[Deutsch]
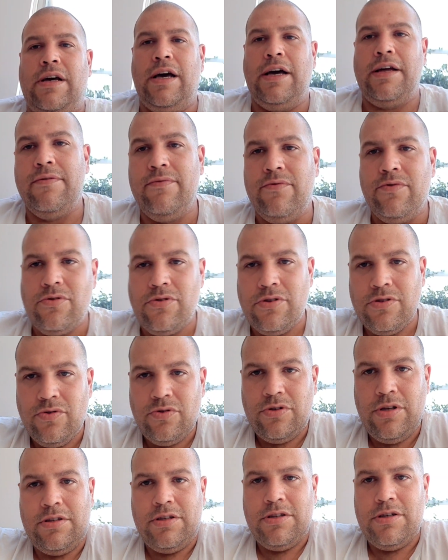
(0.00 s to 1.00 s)
äh, eine Wohnung
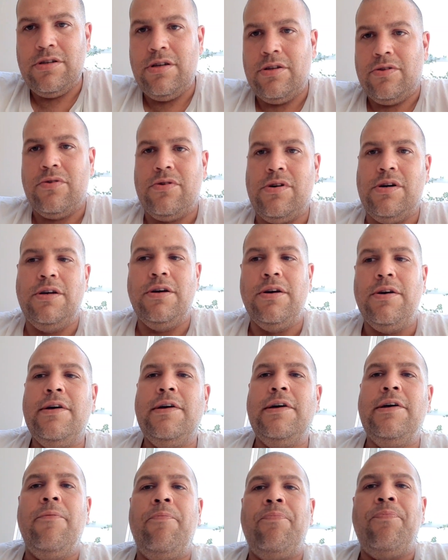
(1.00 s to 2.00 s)
gesucht hatte hier in der Türkei
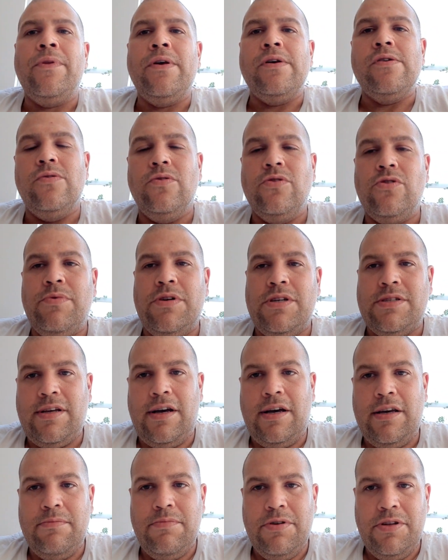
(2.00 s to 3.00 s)
und über
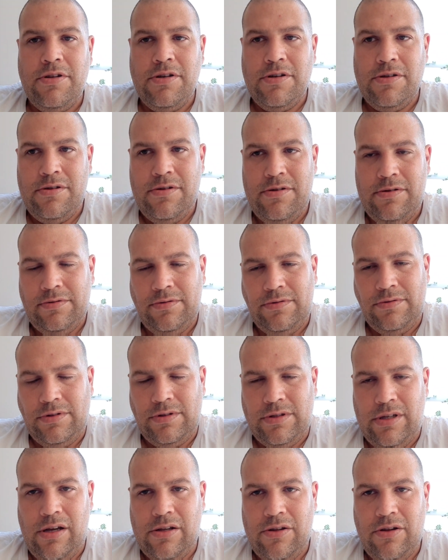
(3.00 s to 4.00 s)
Sahi
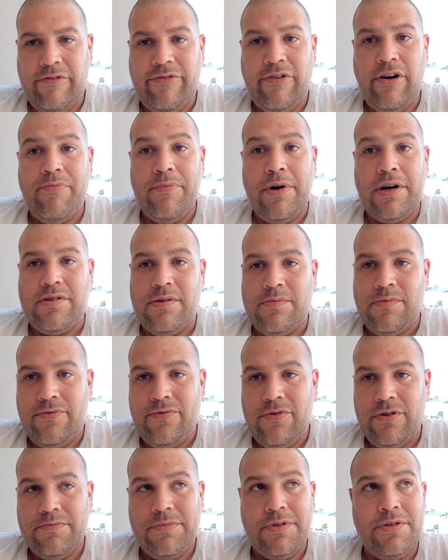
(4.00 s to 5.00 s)
darauf aufmerksam
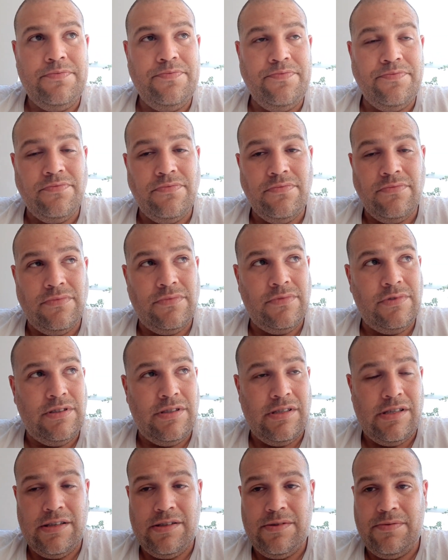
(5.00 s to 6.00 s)
geworden bin,
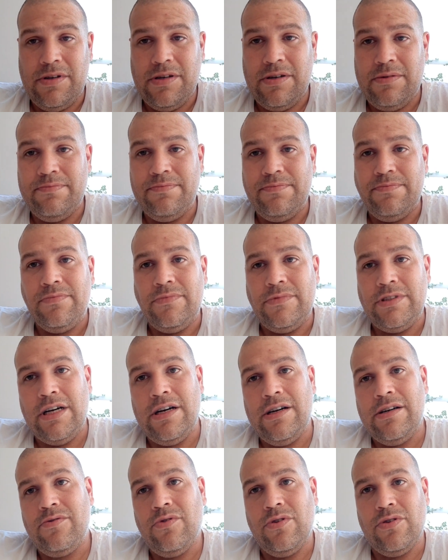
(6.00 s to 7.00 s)
dass ähm,
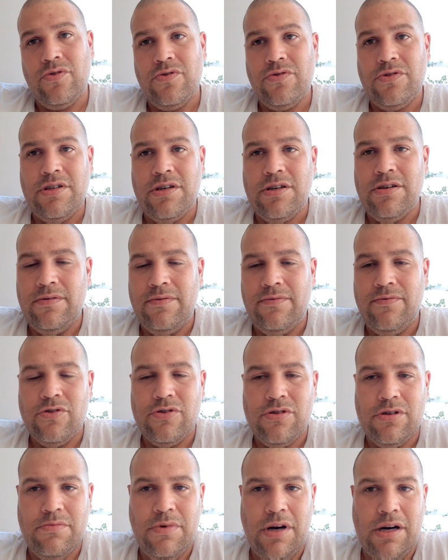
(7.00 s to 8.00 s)
ja, dort günstige
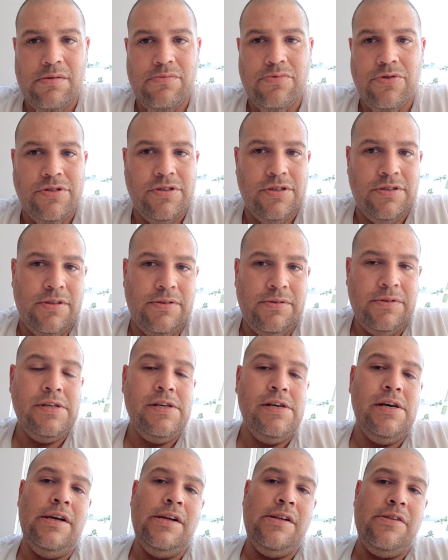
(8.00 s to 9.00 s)
Wohnungen im Angebot sind.
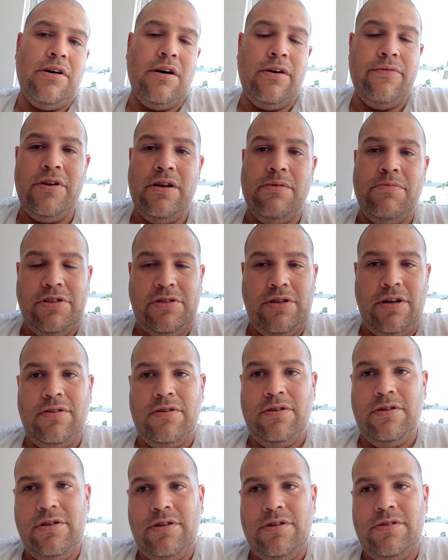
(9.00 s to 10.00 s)
Daraufhin habe ich
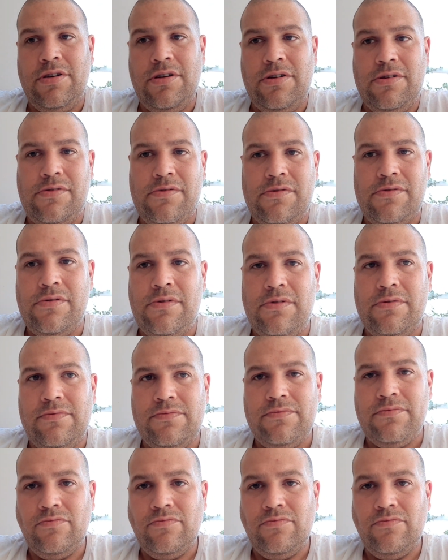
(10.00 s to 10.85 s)
dann äh, den,